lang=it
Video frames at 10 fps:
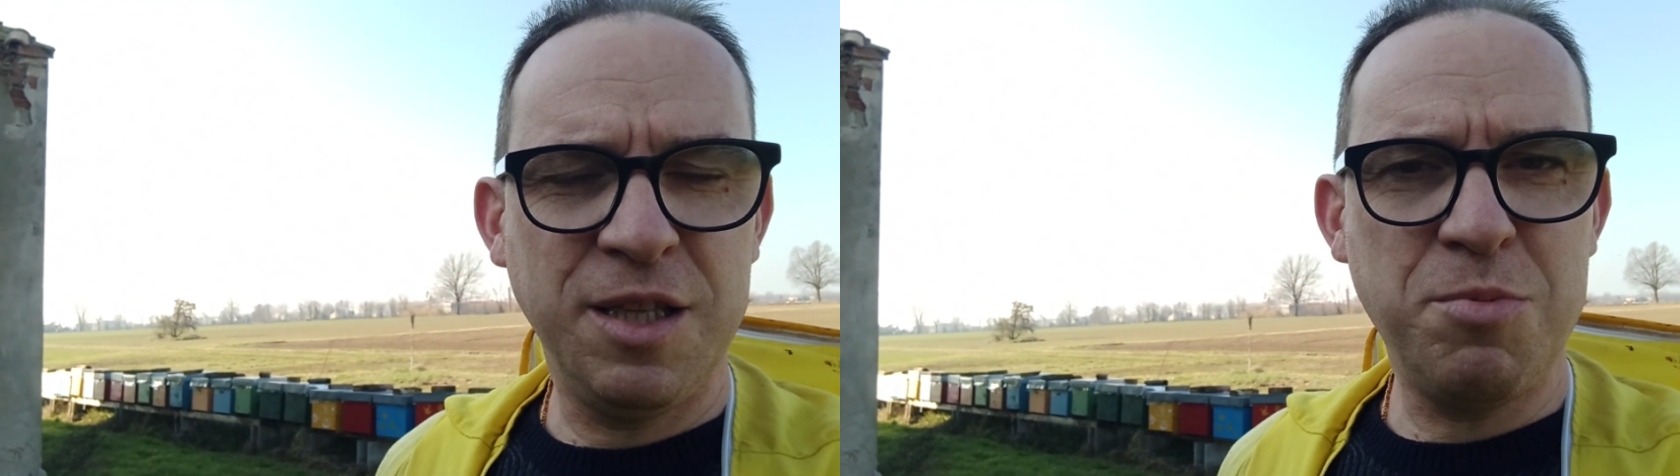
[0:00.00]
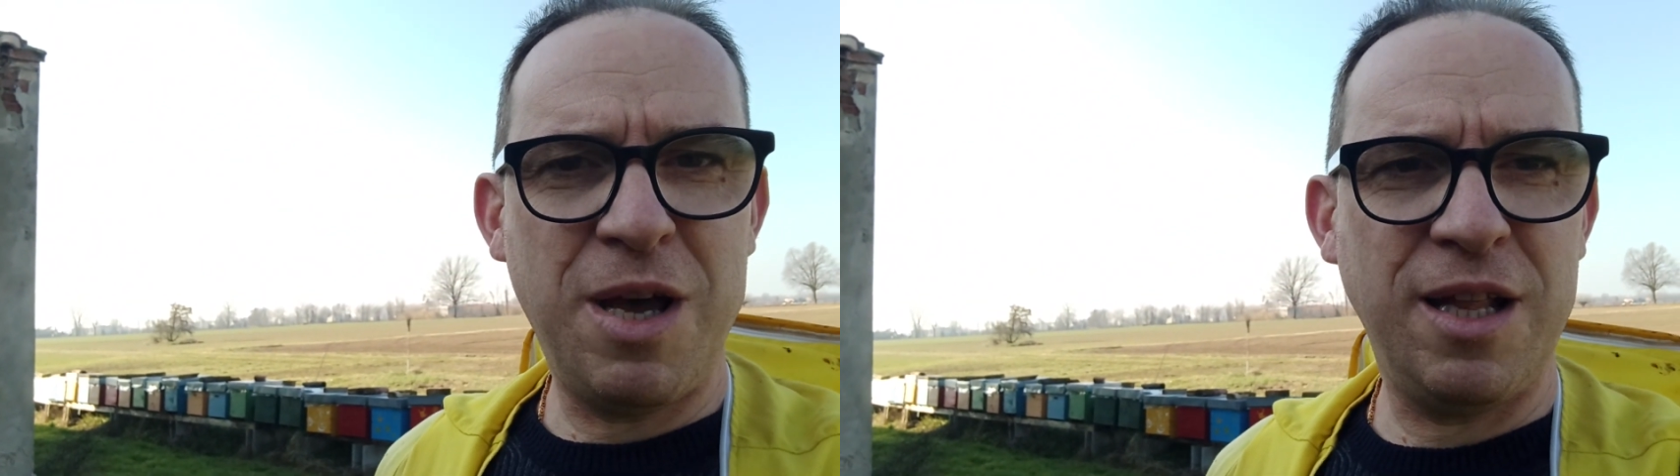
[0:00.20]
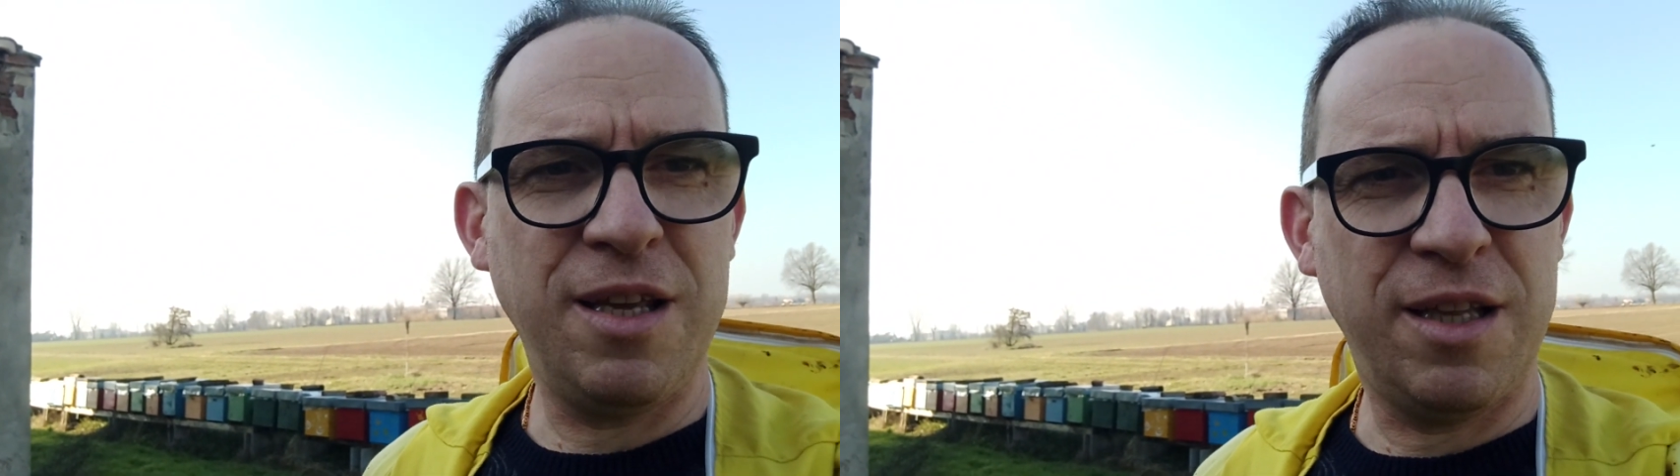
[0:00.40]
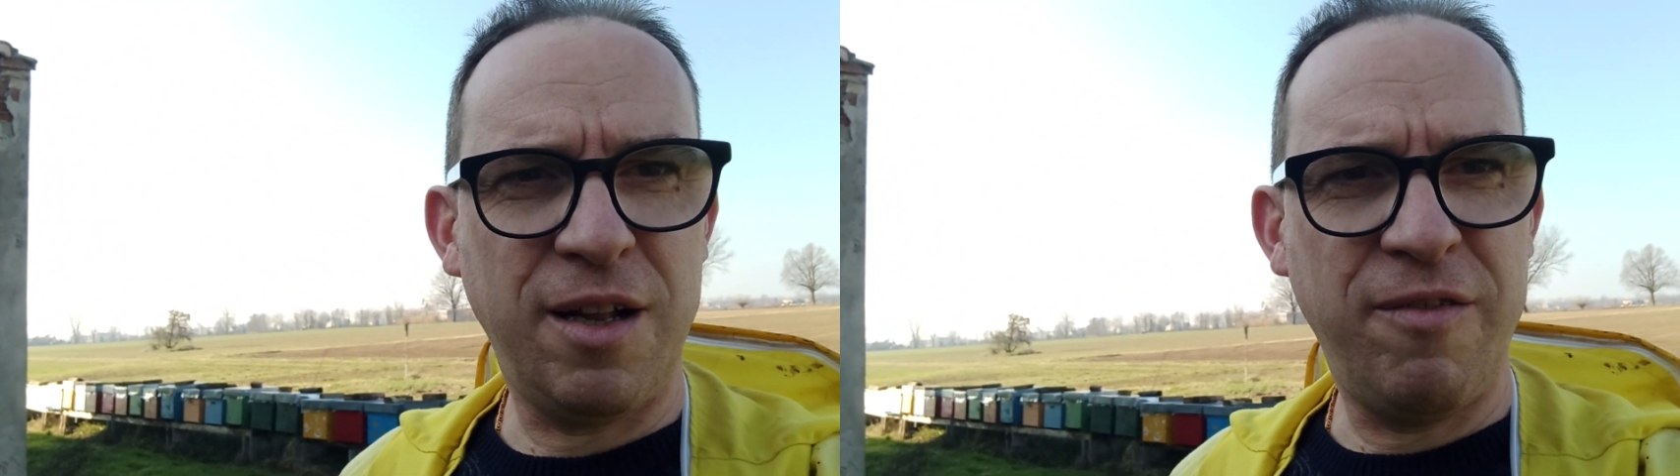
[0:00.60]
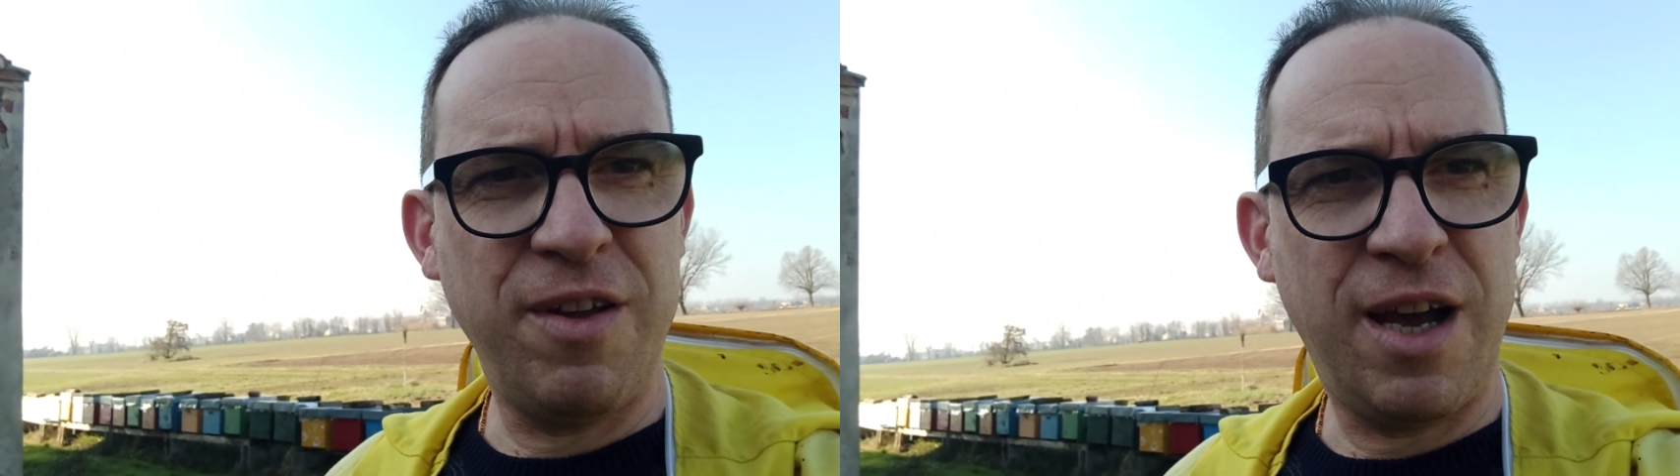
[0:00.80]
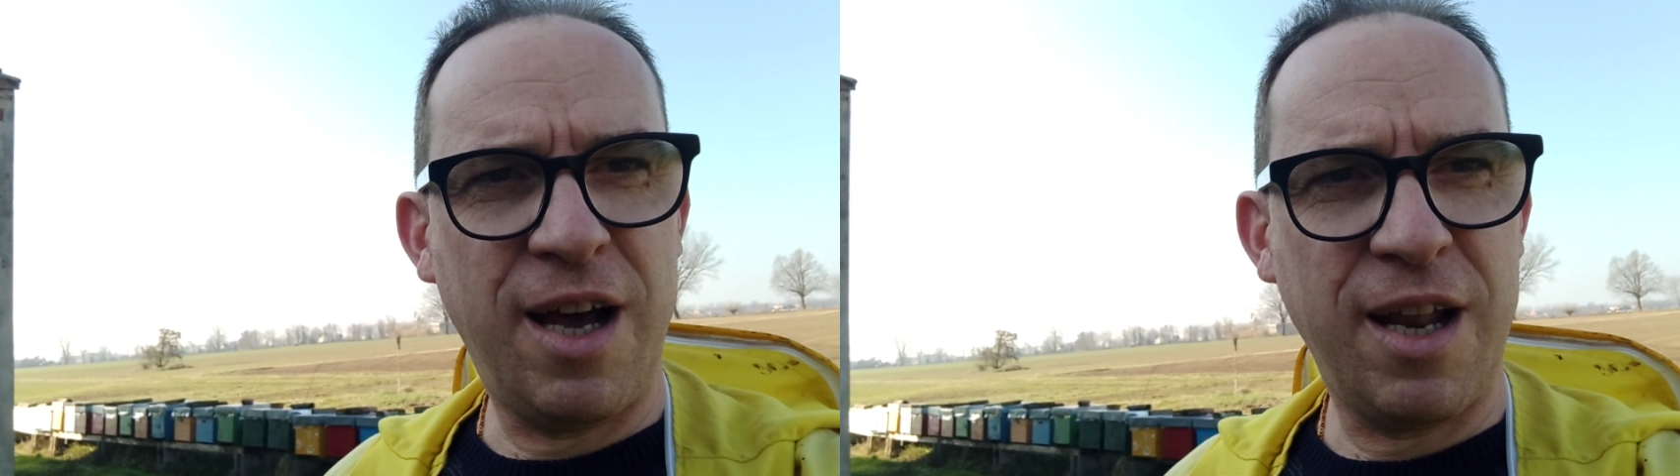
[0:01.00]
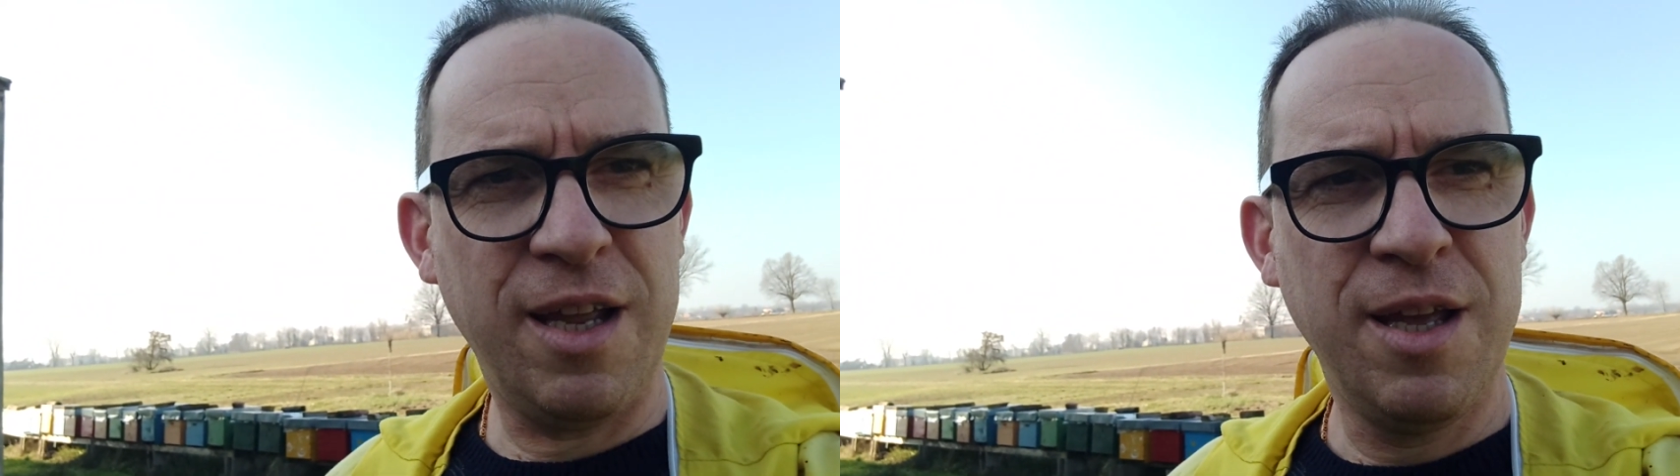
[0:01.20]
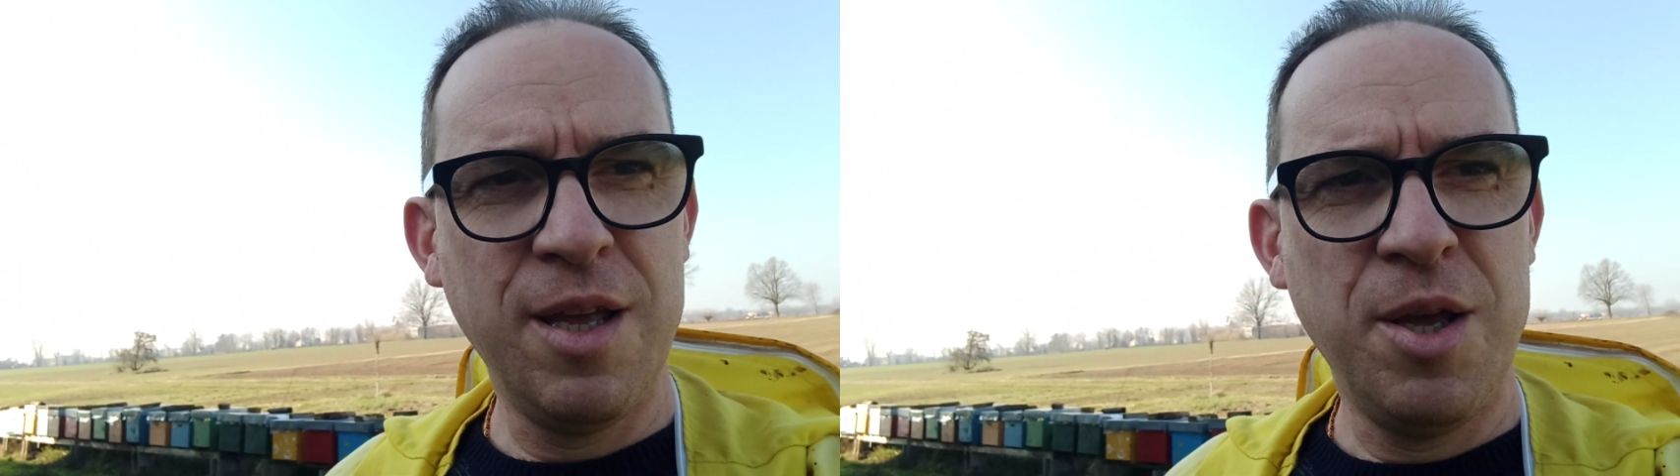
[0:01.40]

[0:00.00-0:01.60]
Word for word: di media ad alveare